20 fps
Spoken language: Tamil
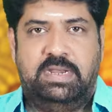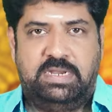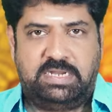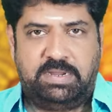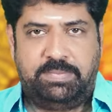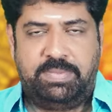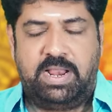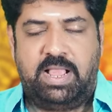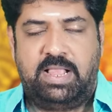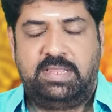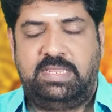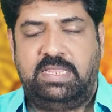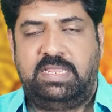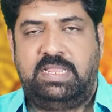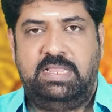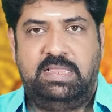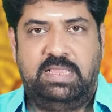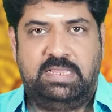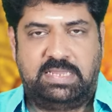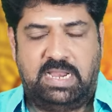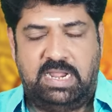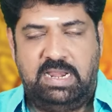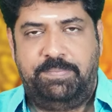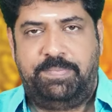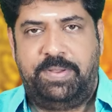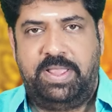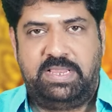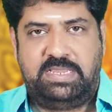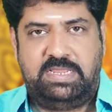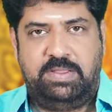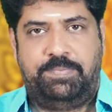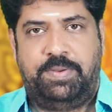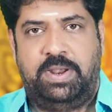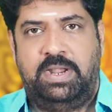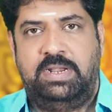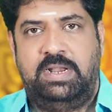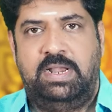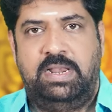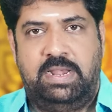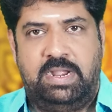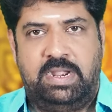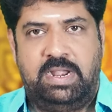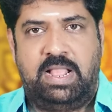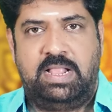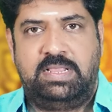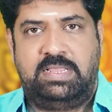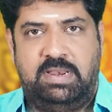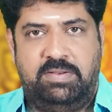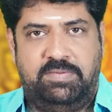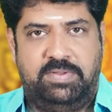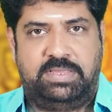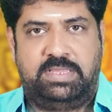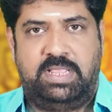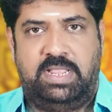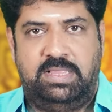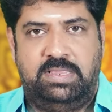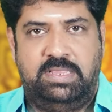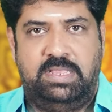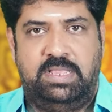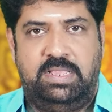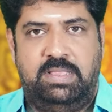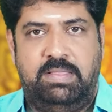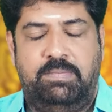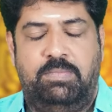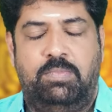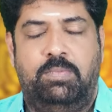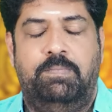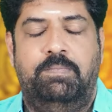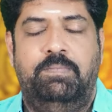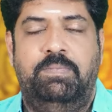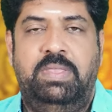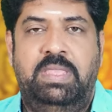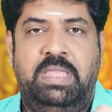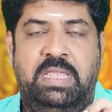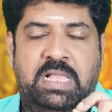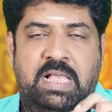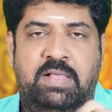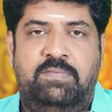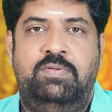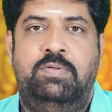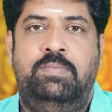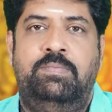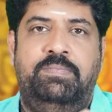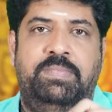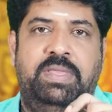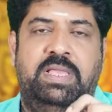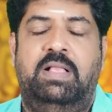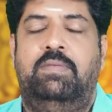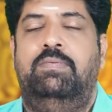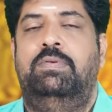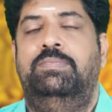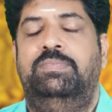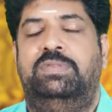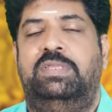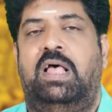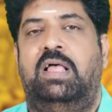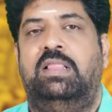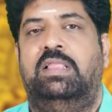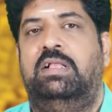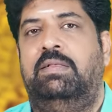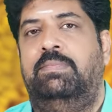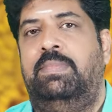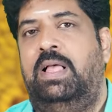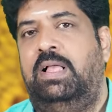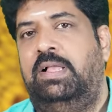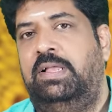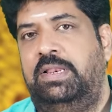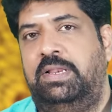ரிஷபராசிக்கு இந்த சனிப்பயிற்சி பலன்கள் இரண்டாயிரத்தி இருபத்தைந்து மிகவும் மிகவும் சாதகமாக